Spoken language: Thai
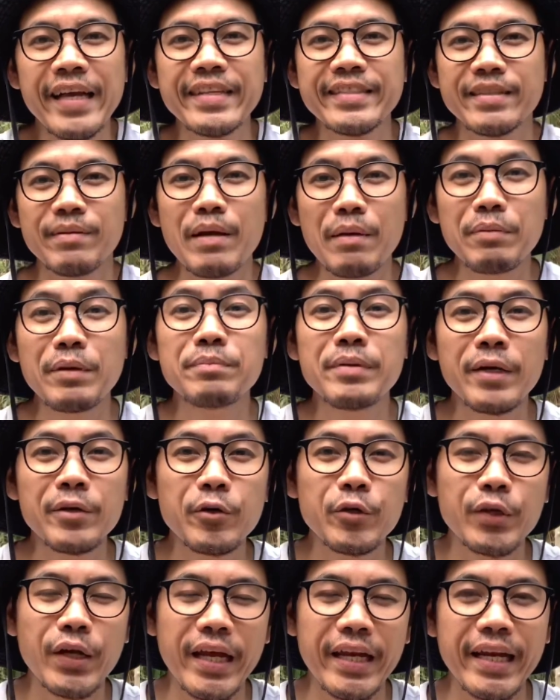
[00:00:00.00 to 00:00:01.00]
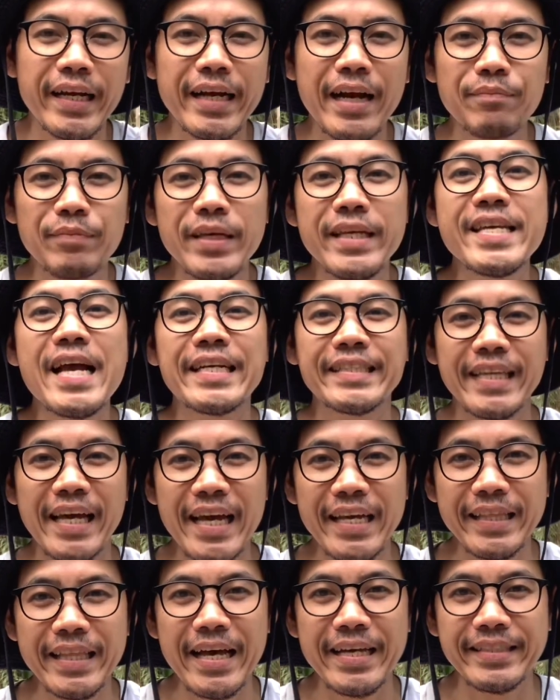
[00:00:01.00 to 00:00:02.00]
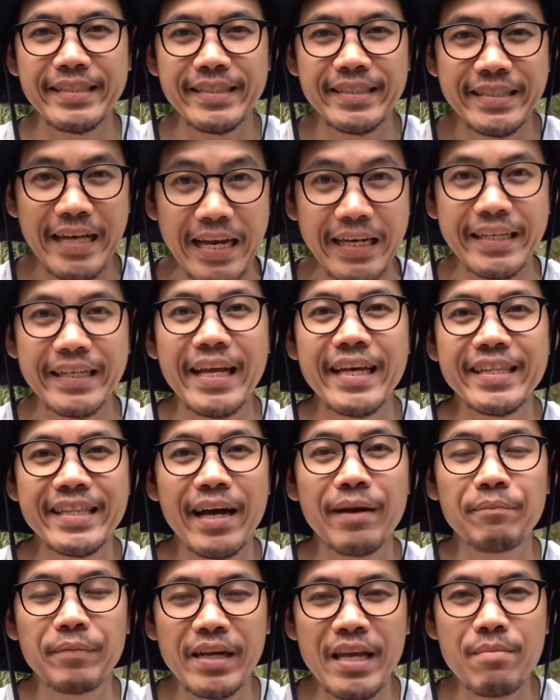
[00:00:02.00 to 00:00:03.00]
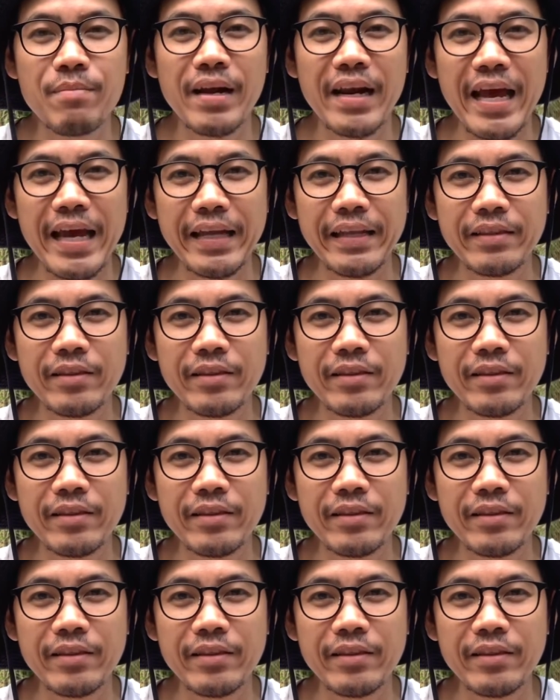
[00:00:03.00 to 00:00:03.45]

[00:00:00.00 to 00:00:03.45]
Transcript: สำหรับเพื่อนๆ คนไหนนะครับที่อยากจะให้ทันซันนะทำคลิปอะไร